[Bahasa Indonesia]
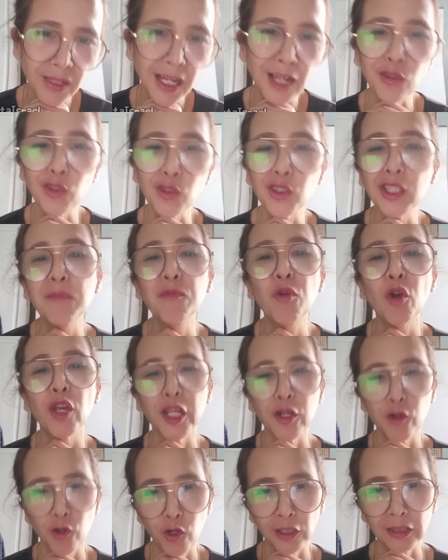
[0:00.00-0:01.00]
harus
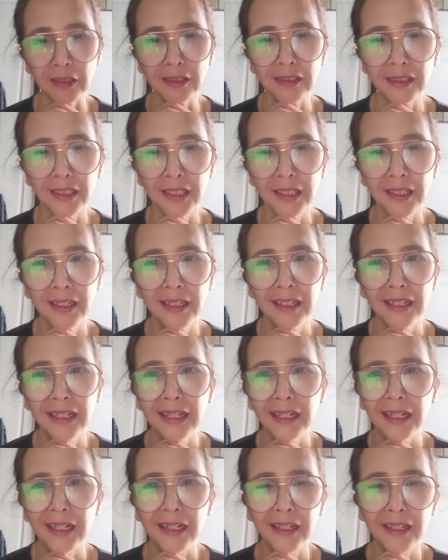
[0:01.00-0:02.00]
diboikot.
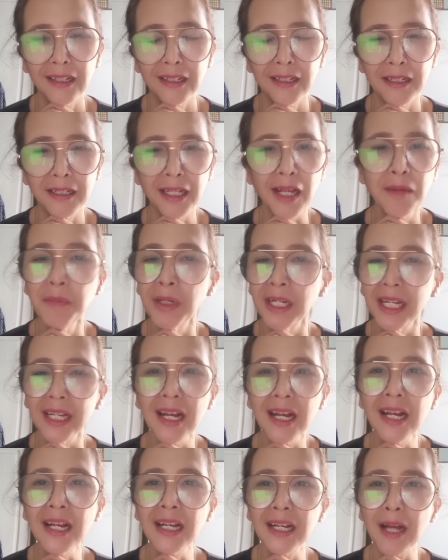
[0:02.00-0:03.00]
E, kan
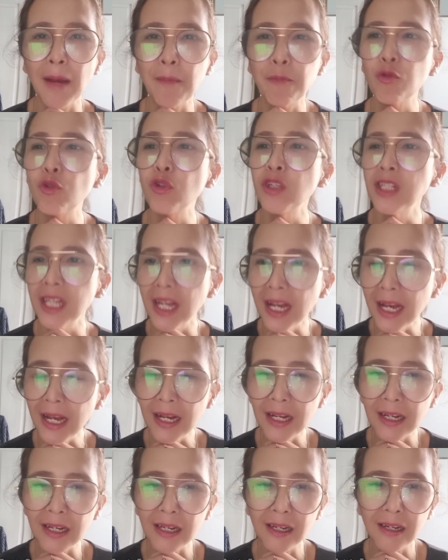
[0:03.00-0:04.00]
mereka nggak
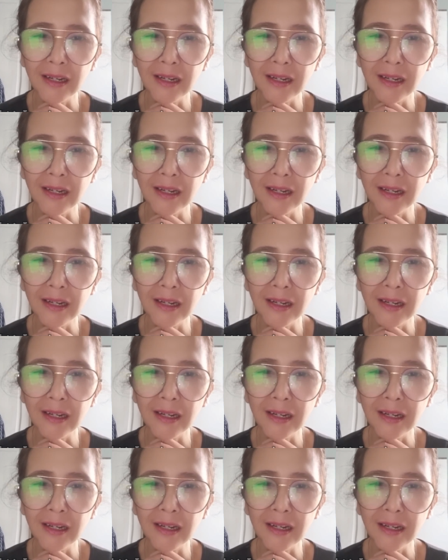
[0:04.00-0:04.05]
punya